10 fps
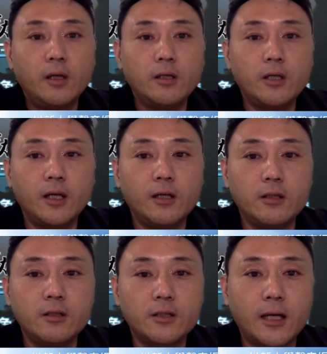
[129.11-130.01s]
你可以
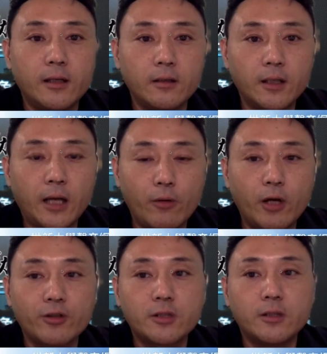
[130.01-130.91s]
上凯伦
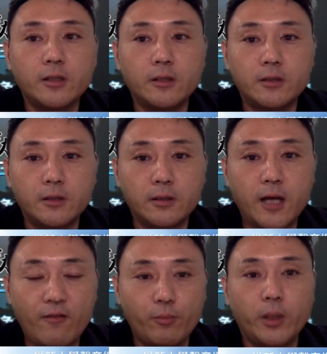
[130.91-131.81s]
老师的这个
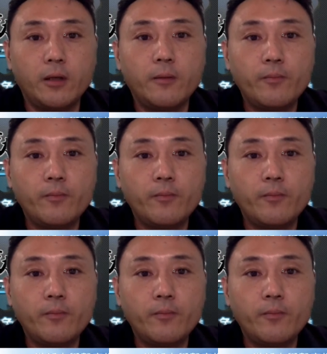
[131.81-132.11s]
FB